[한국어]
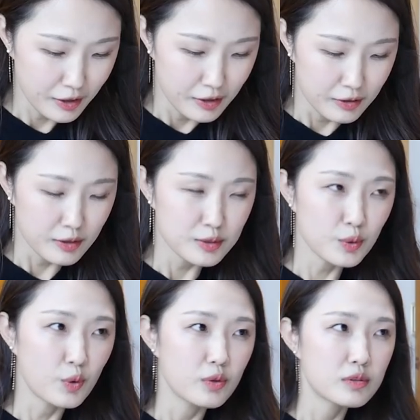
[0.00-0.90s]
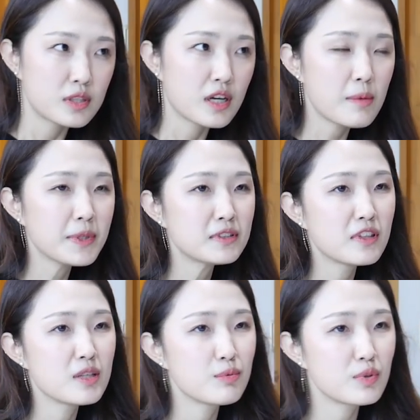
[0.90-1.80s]
그래서 제가 봤을 땐
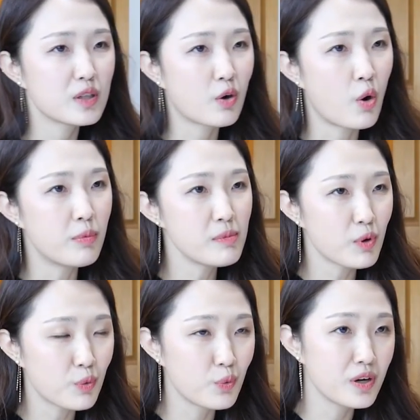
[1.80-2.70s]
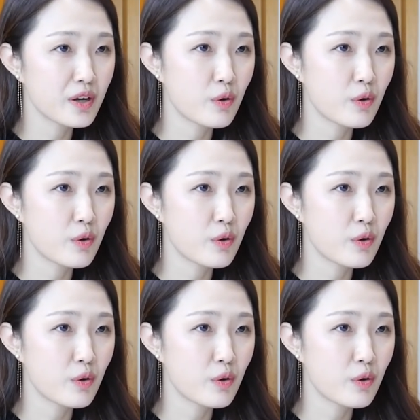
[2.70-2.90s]
이분들이 겁을 먹고 올린 것